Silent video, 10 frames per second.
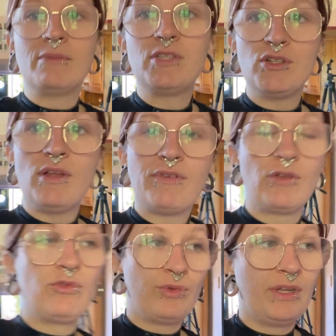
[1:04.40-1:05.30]
Comme ça, je vais la
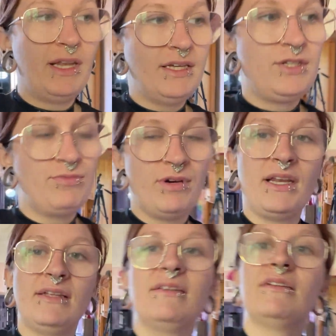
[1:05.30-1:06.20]
faire tourner là et je
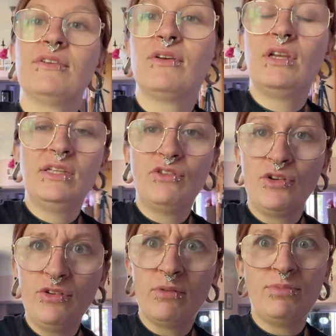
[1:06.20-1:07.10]
pourrais
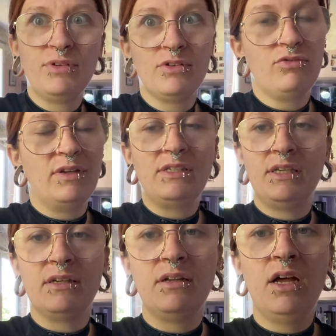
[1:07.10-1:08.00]
l'étendre. Putain, je suis
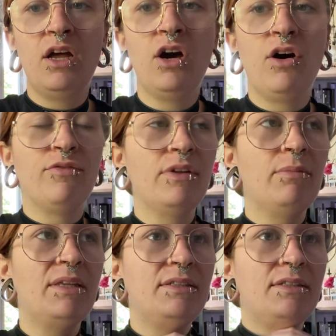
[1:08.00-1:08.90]
fatiguée. Hein. En fin
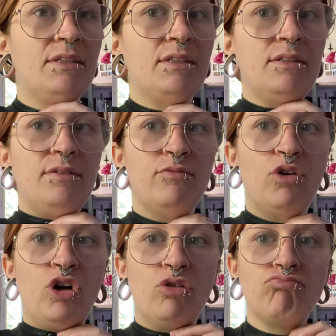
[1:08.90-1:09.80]
de matinée.
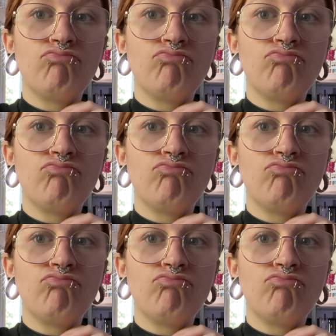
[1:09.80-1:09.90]
Voilà.